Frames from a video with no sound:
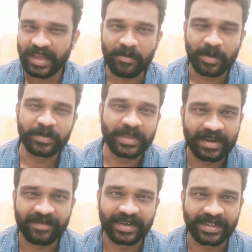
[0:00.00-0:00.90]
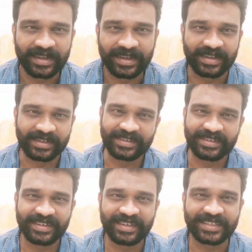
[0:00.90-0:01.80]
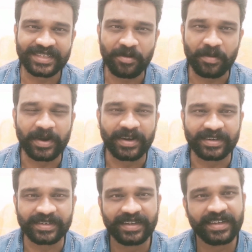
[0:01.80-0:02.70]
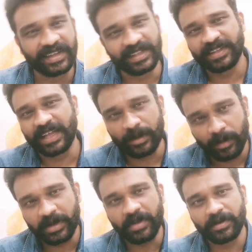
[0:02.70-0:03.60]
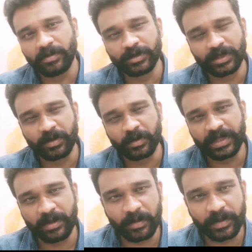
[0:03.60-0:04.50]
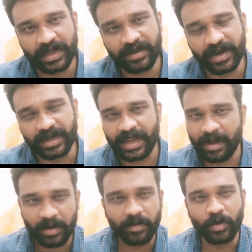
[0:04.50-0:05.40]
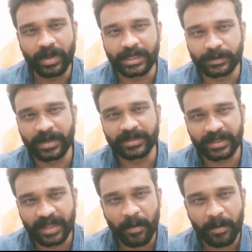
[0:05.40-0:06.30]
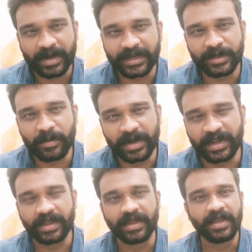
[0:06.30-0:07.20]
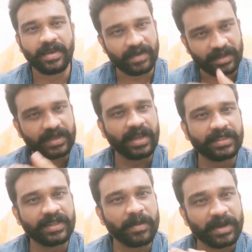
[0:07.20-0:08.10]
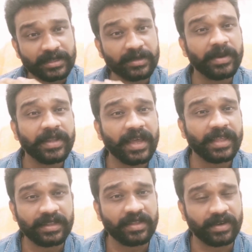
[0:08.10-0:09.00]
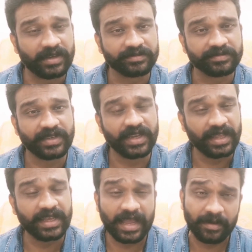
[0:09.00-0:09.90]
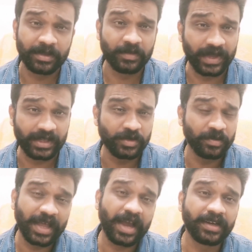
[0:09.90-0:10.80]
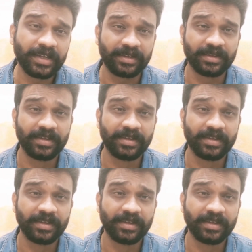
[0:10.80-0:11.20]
எம் எம் கீரவாணி தாங்க இசையமைப்பாளர் அதாவது அந்த பக்கம் அவர் மியூசிக் பண்ணும்போது எம்எம் கீரவாணி எம்எம்மோட எக்ஸ்பான்ஷன் தான் மரகதமணி அவர் அந்த காலத்தில் மரகதமணியாக இருந்தவர் இன்றைக்கி ஐம்பது வயசையும் தாண்டி